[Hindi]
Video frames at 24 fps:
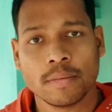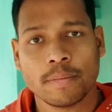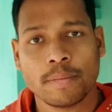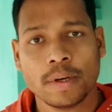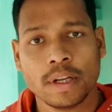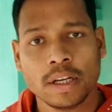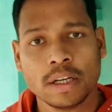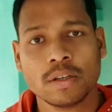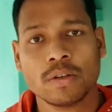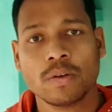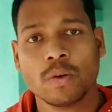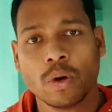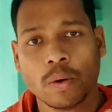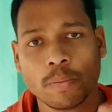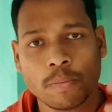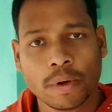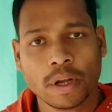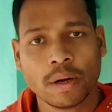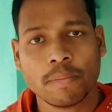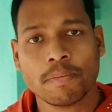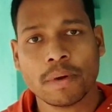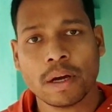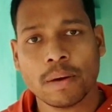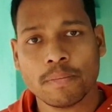प्ले स्टोर
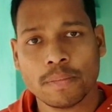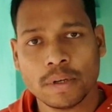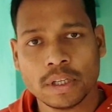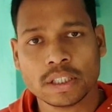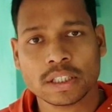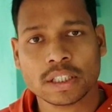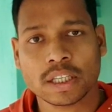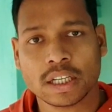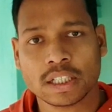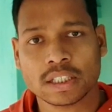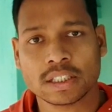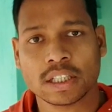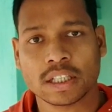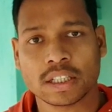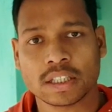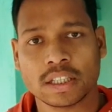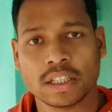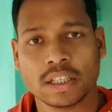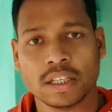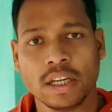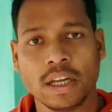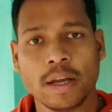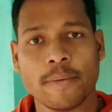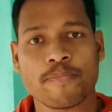पर पब्लिश कर
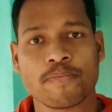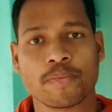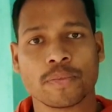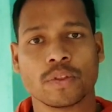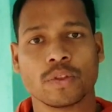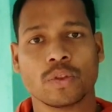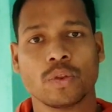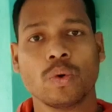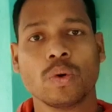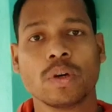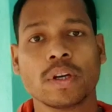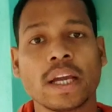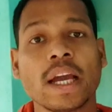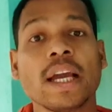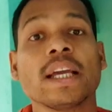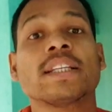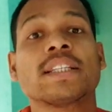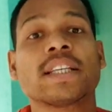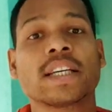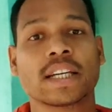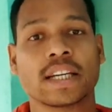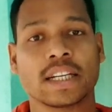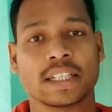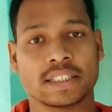सकते हैं तो
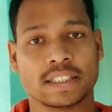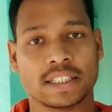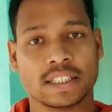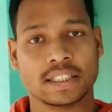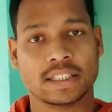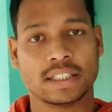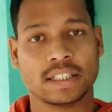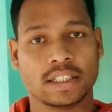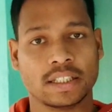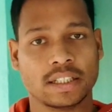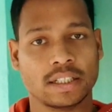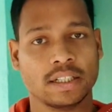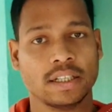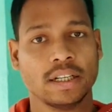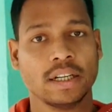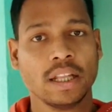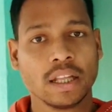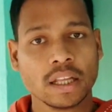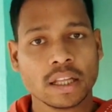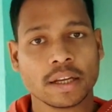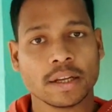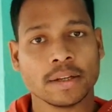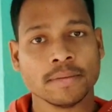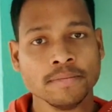कैसे कर सकते हैं
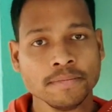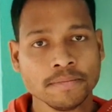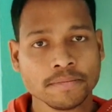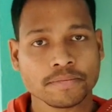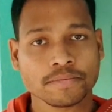ठीक